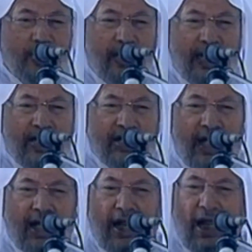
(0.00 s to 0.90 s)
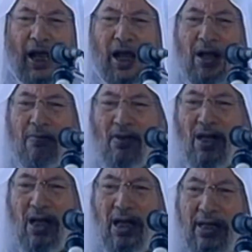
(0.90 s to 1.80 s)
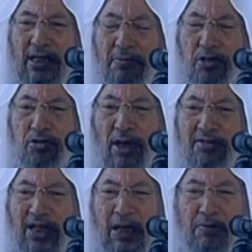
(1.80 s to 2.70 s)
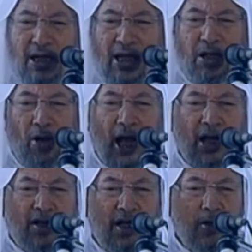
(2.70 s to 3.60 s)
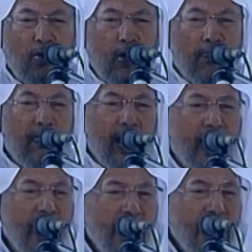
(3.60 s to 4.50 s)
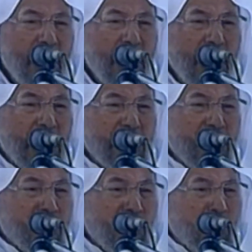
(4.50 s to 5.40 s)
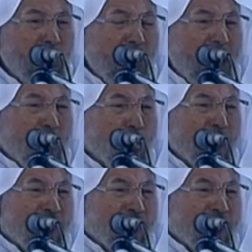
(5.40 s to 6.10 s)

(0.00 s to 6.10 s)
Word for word: إلى الجاهلية النبي صلى الله عليه وسلم كان يحذر الأمة أن يرجعوا إلى كفر